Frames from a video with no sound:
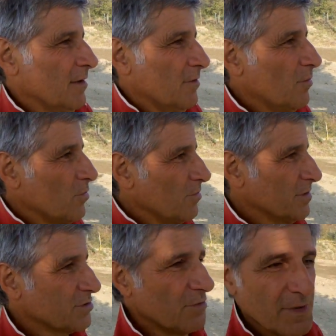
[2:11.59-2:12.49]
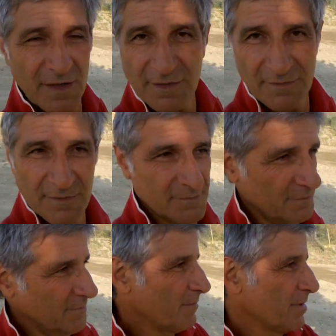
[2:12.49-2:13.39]
Comunque, insomma,
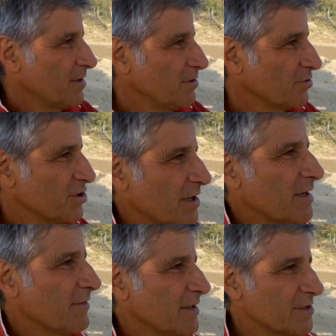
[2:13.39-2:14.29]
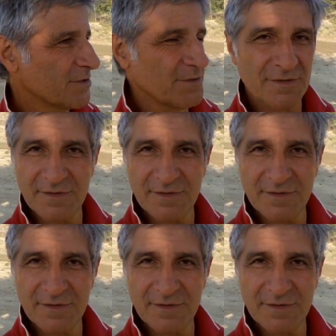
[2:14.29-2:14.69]
pian pianino ci arriva adesso.